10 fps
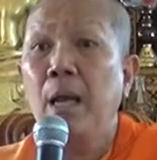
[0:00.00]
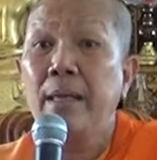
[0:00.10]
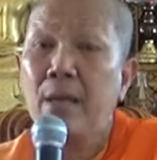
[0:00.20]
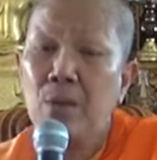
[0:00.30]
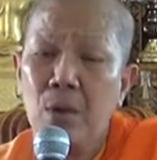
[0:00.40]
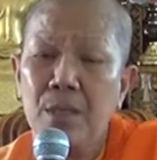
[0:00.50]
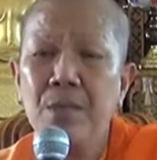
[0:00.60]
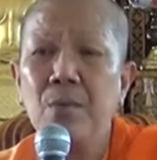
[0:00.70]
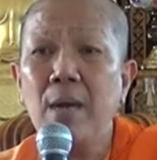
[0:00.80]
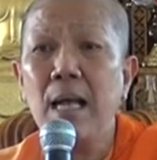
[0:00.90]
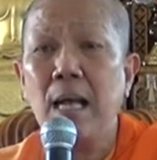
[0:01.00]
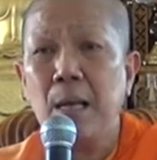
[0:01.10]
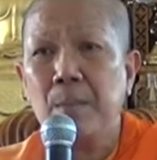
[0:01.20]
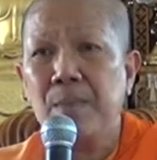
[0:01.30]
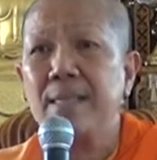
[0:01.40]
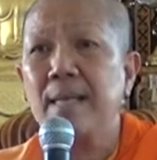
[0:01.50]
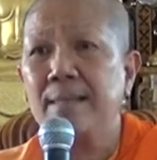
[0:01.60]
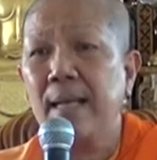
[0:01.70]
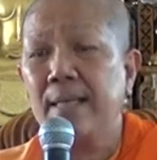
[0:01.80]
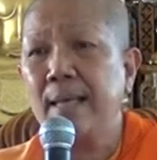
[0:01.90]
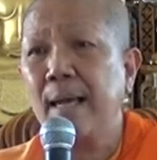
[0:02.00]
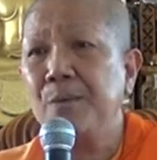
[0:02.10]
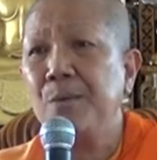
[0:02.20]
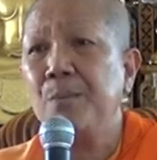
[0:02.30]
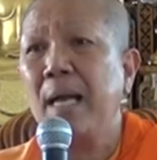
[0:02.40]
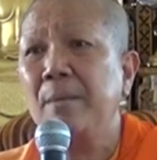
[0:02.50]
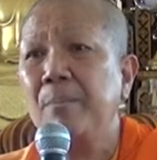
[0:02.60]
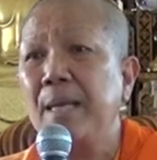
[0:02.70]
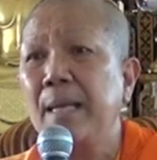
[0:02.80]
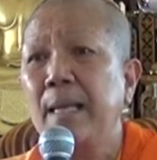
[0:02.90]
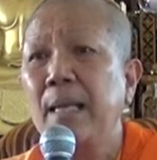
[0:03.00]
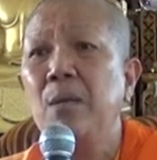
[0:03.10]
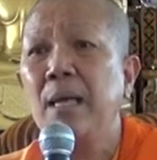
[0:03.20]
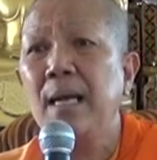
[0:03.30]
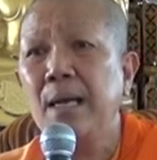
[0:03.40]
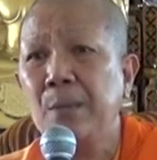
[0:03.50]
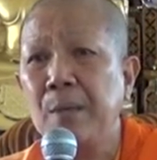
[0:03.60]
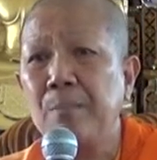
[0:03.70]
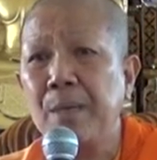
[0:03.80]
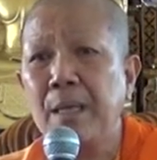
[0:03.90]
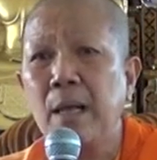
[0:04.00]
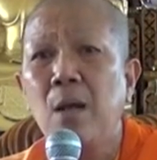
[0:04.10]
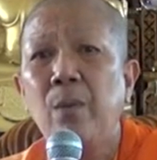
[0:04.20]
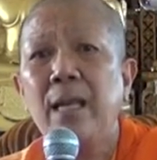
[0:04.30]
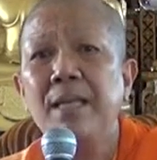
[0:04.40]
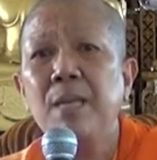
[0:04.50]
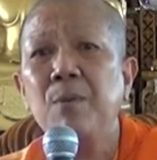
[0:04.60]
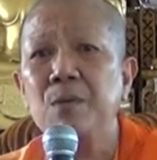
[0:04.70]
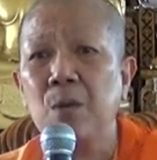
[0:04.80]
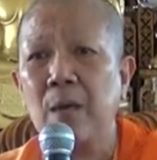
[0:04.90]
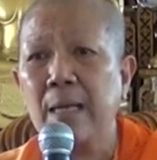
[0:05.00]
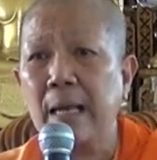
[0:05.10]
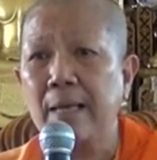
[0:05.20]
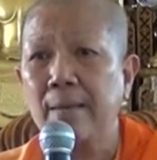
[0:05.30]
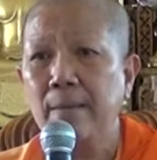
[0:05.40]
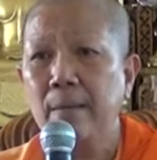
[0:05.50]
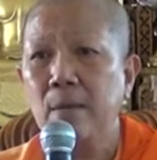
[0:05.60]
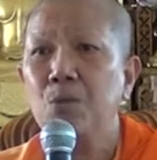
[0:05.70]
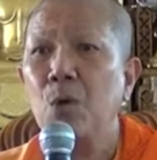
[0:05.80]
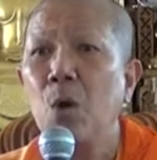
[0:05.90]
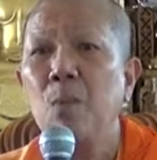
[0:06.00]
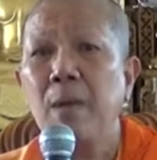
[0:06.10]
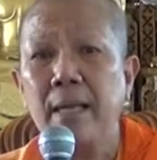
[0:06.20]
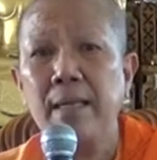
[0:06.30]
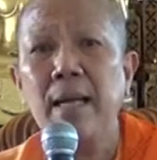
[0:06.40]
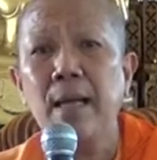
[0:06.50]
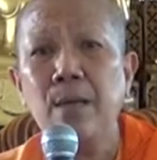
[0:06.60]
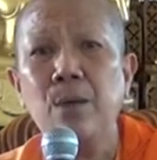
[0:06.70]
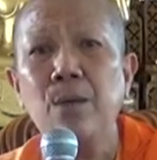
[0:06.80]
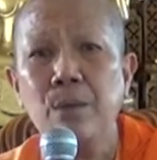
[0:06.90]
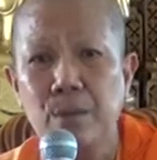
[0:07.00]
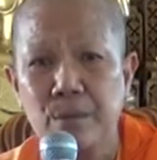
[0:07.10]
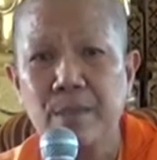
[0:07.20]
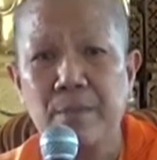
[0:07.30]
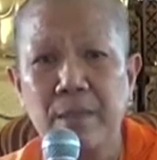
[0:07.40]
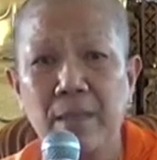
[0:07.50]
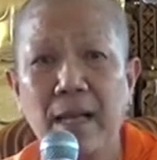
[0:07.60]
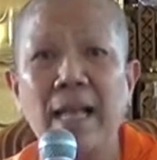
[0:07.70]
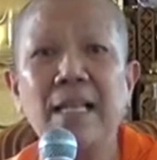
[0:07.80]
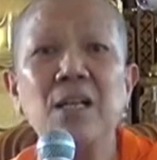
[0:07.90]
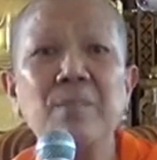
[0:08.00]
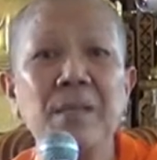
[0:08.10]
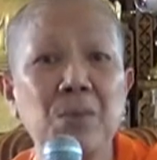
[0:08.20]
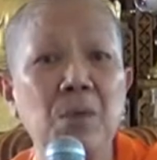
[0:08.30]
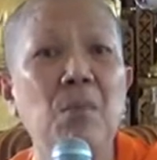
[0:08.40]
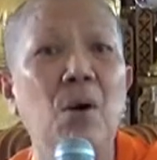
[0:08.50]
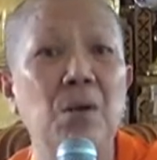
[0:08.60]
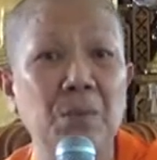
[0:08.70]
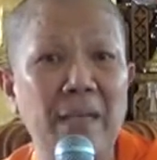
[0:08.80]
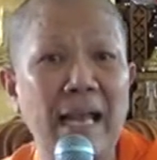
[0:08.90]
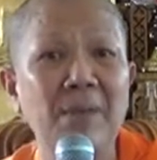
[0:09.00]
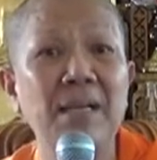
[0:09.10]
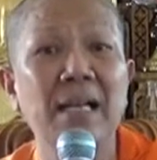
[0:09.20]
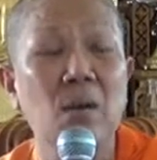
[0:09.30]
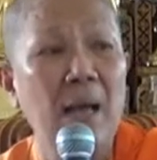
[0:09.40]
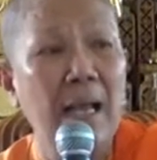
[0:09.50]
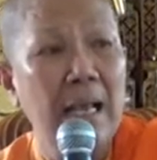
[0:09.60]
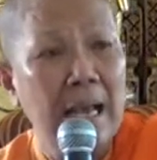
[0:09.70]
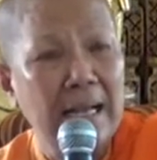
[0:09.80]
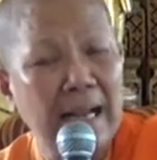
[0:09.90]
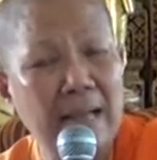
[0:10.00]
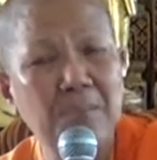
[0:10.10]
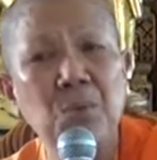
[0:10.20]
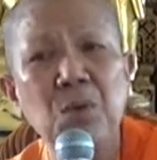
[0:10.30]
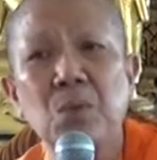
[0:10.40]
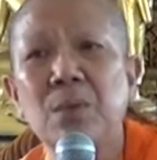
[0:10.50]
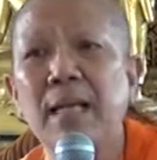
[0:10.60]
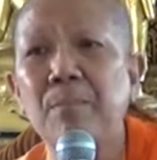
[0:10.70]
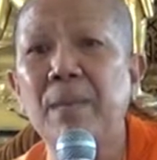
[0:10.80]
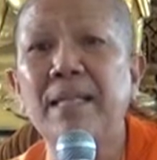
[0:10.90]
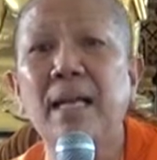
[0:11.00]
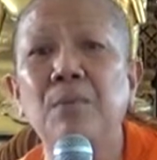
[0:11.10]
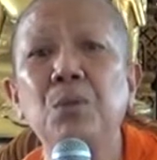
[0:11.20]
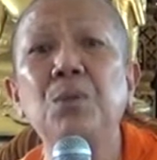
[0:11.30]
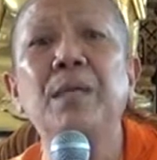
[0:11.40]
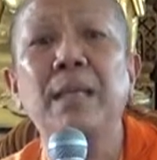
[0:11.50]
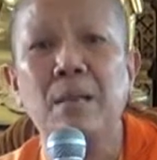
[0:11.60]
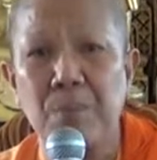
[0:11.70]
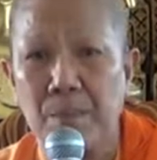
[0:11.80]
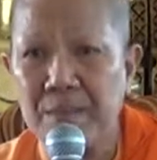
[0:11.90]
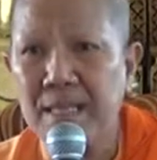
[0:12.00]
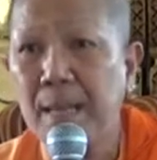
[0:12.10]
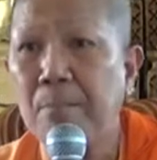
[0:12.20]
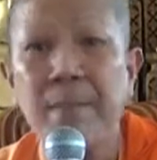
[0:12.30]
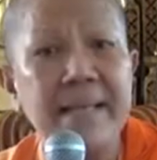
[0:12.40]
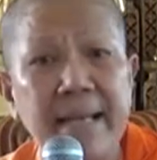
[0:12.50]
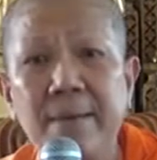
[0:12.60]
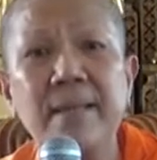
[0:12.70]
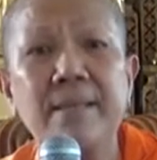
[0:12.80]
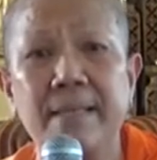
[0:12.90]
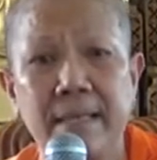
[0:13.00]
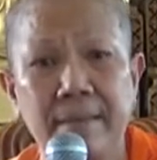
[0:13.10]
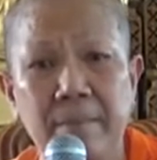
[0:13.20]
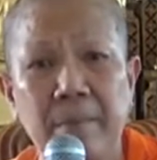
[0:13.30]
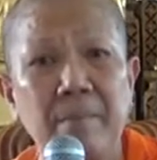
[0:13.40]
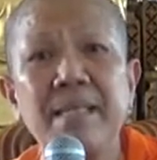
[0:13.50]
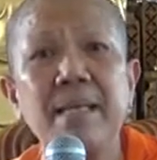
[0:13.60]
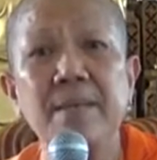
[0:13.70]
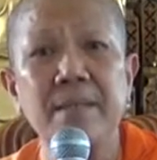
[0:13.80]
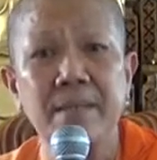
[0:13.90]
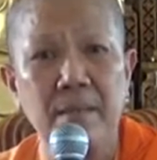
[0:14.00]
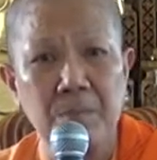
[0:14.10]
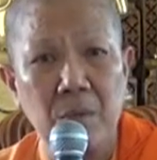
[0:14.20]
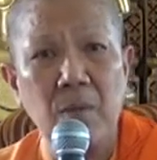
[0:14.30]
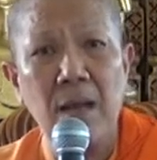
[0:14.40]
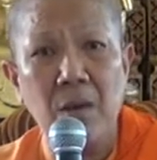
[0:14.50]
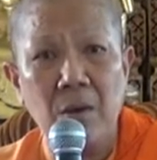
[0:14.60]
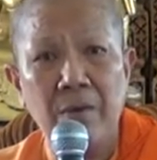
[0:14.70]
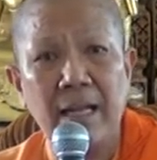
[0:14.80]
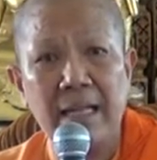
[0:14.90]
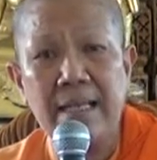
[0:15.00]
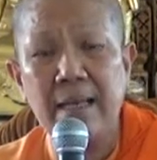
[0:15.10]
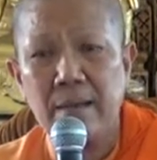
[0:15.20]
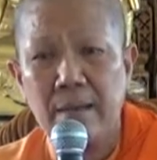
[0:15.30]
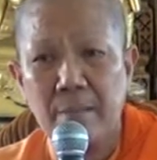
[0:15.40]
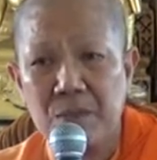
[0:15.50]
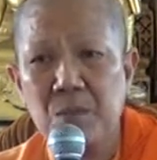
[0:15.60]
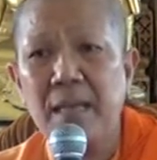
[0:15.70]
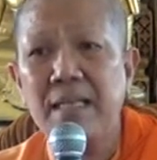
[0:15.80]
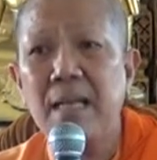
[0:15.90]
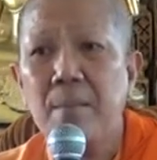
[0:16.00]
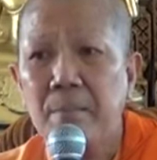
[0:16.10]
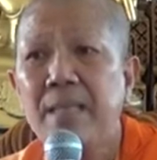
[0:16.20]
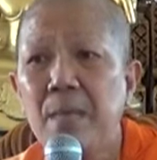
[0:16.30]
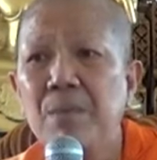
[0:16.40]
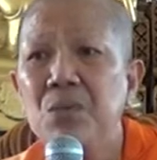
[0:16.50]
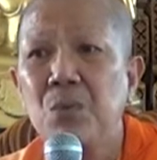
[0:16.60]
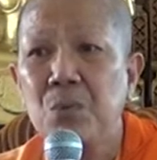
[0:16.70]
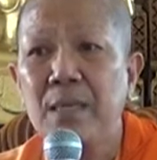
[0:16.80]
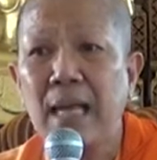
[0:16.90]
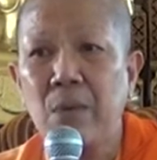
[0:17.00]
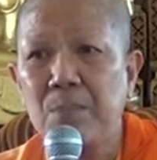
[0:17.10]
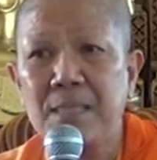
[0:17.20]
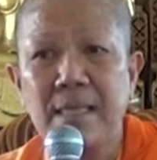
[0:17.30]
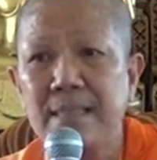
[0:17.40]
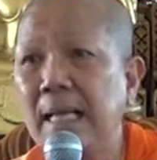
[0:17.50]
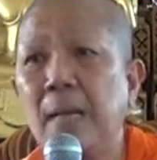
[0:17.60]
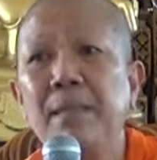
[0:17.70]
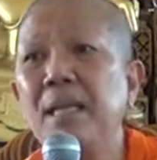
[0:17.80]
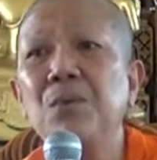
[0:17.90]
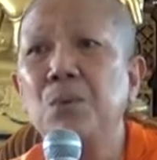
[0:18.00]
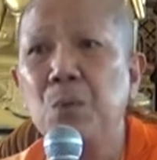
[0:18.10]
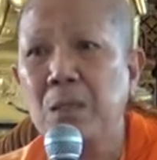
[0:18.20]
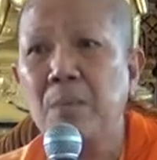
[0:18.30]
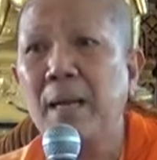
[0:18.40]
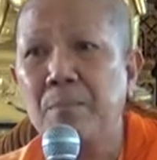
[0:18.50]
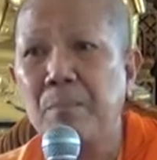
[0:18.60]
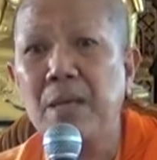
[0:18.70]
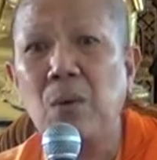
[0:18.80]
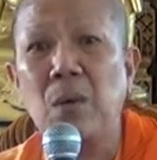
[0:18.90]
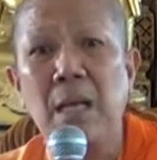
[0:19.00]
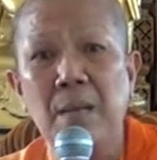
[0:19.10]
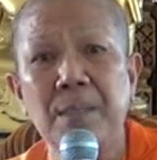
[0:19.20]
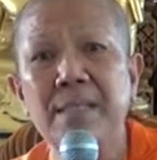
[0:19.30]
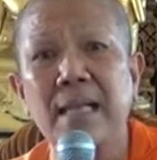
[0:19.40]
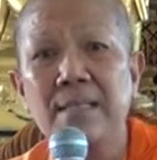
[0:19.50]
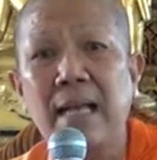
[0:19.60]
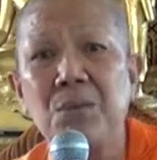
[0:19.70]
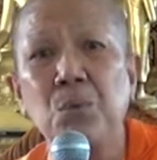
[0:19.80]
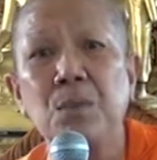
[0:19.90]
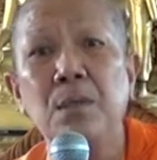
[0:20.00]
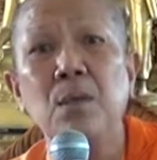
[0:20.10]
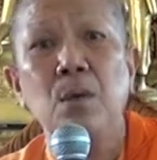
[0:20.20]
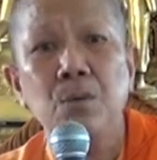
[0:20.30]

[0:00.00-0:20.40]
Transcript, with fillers: ในข้อที่ว่าพระศาสนาจะอายุพันปี และเหลือ500 ปีนะเวลานี้พศออะไร2560อันนี้ก็เป็นตัวบอกอยู่แล้วนะคะว่าการพูดตรงนั้นเป็นการพูดโดยการเปรียบเทียบไม่ใช่เรื่องจริง ไม่ใช่เรื่องจริง เพราะว่าเวลาเนี้ยปัจจุบันเนี้ยมันได้พิสูจน์อยู่แล้วว่าพระศาสนาไม่ได้อยู่อยู่ถึงพันปีหรอกพระศาสนาอยู่ถึง